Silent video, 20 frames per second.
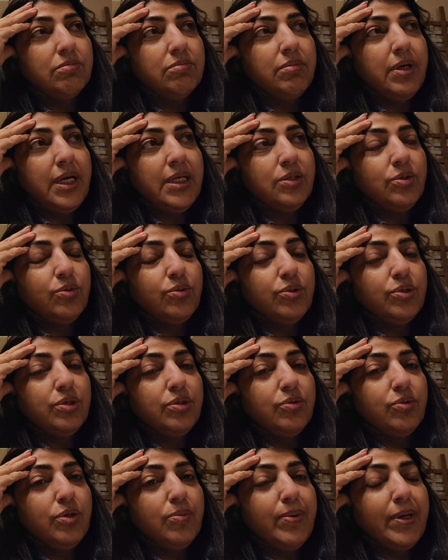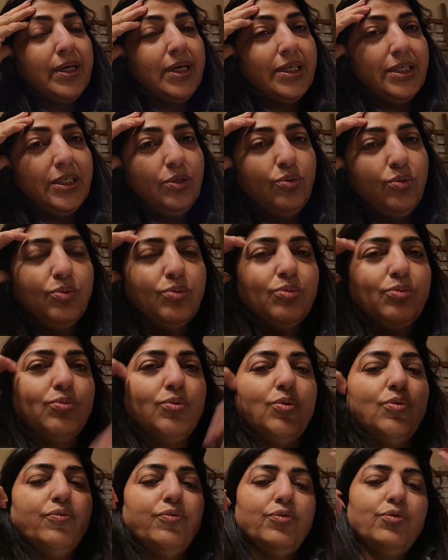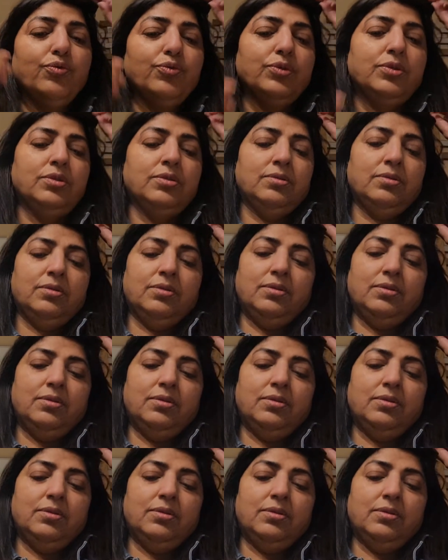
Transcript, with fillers: मैं सोच रही हूँ कि मैं ख़रीदूँ वो फ़ोन